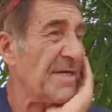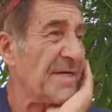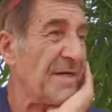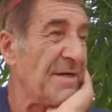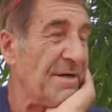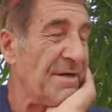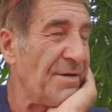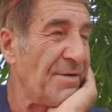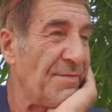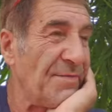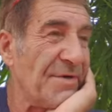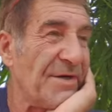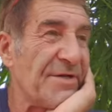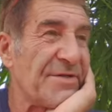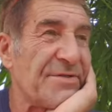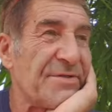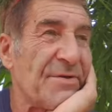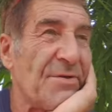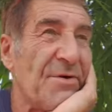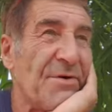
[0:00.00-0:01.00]
Ja, und wenn
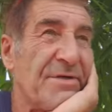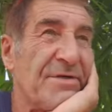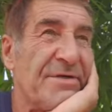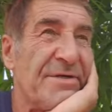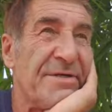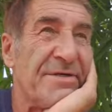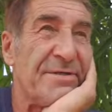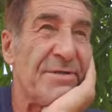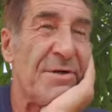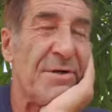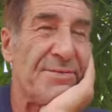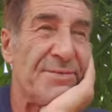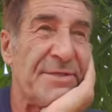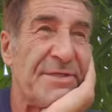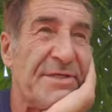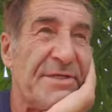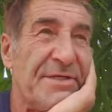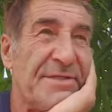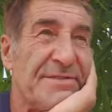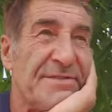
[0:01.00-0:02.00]
es trocken ist, hoffe
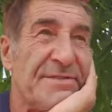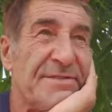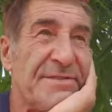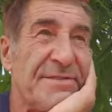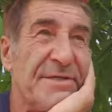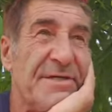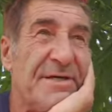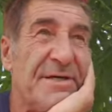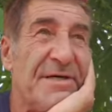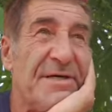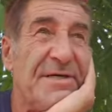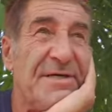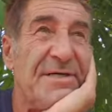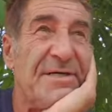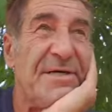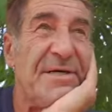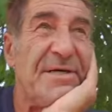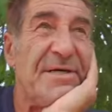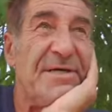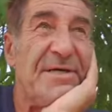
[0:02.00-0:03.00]
ich nächstes Jahr
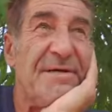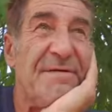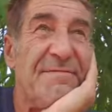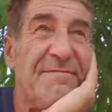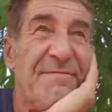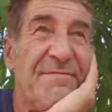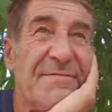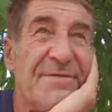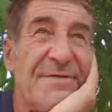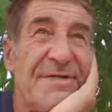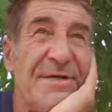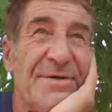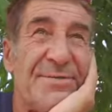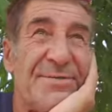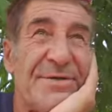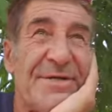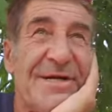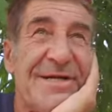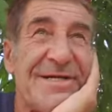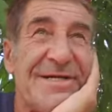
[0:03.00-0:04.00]
der,
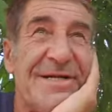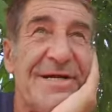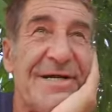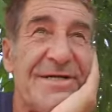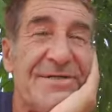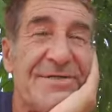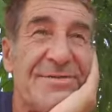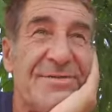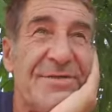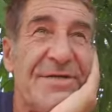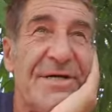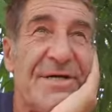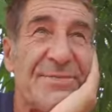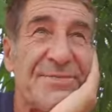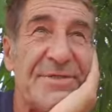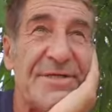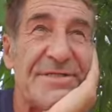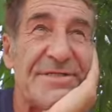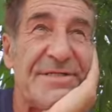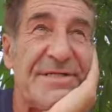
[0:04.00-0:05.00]
der kleine
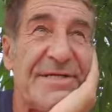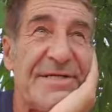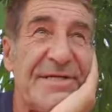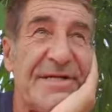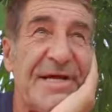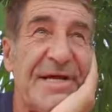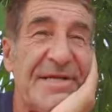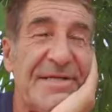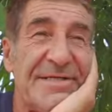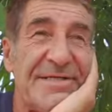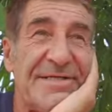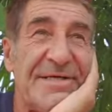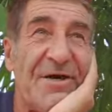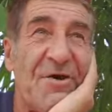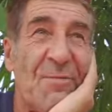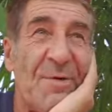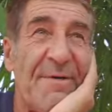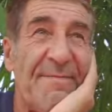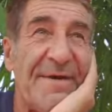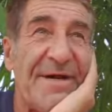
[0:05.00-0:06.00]
Zulauf, dass ich dann alles
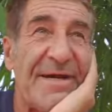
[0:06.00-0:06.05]
sauber